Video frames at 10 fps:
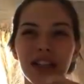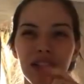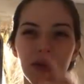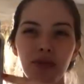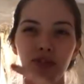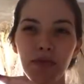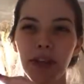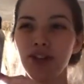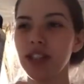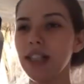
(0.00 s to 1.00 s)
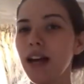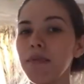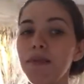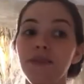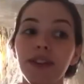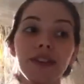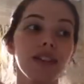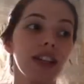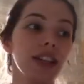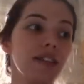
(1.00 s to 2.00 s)
aquele gosto de peixe, sabe? Então
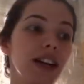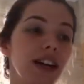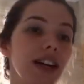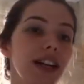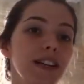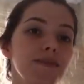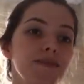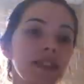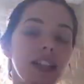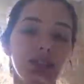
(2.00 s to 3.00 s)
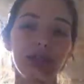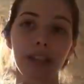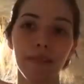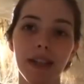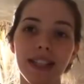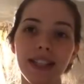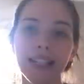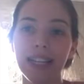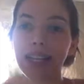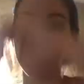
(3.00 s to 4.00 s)
tem que levar ele, a glutamina
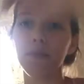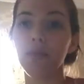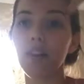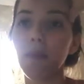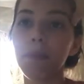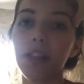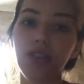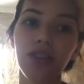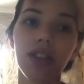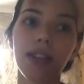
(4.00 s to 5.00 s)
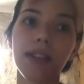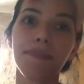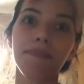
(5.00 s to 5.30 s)
e meus alpistes.